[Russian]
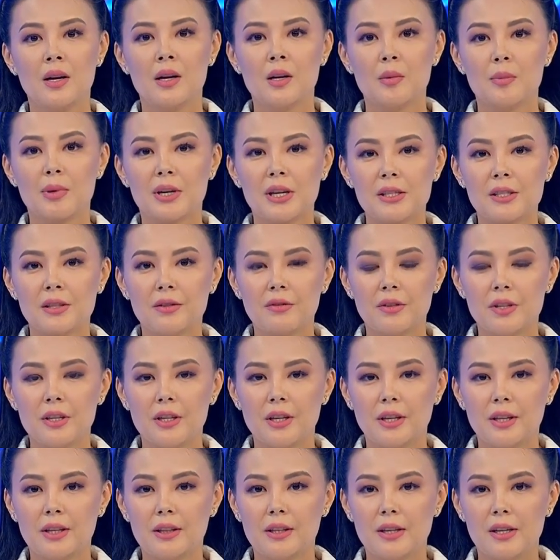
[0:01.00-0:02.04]

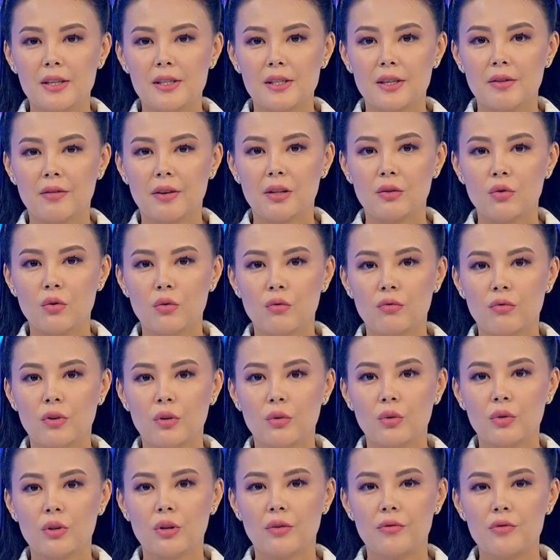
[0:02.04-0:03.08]
Празднование китайского Нового
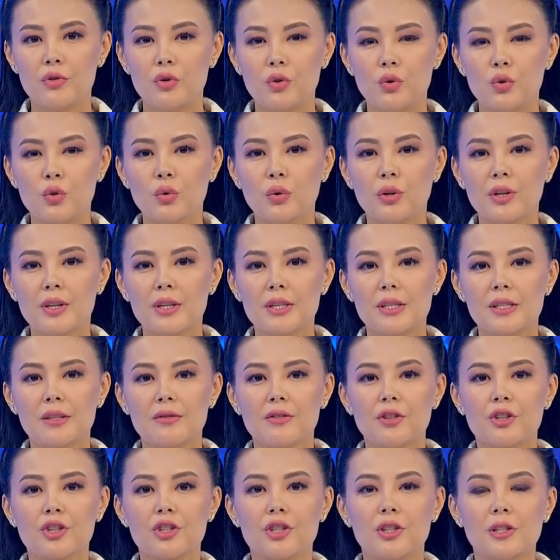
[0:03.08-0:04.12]
года в Нью-Йорке
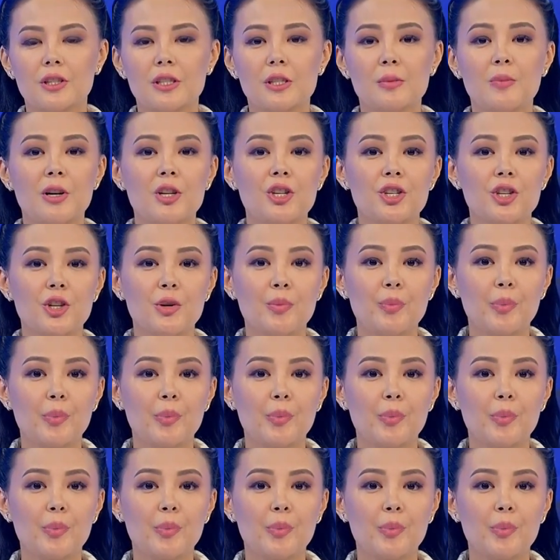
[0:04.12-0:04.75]
завершилось большим